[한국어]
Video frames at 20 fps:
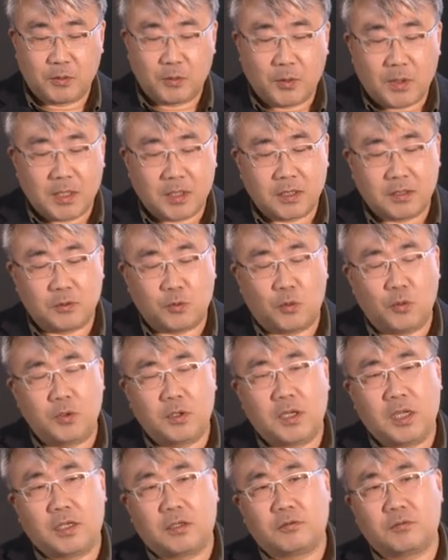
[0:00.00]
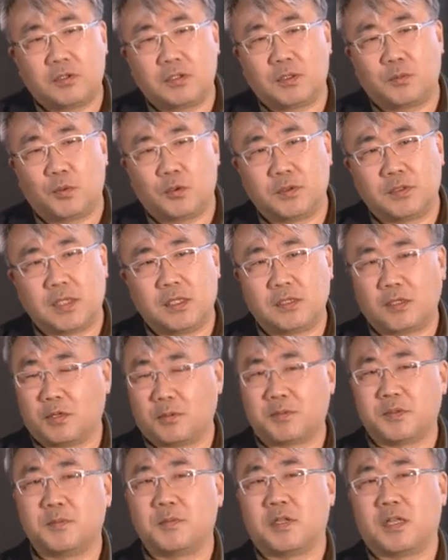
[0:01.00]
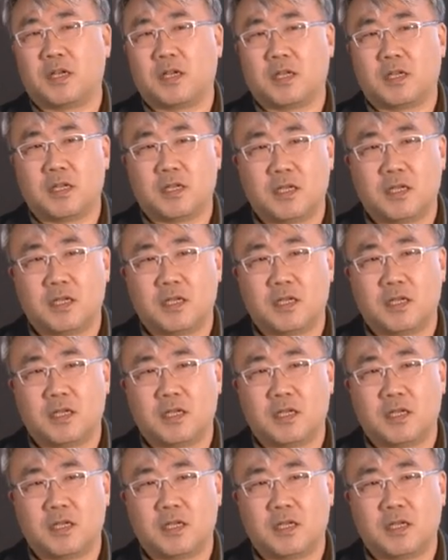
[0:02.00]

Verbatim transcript: 또 하나는 온라인으로 이제 못 사는 게 없습니다.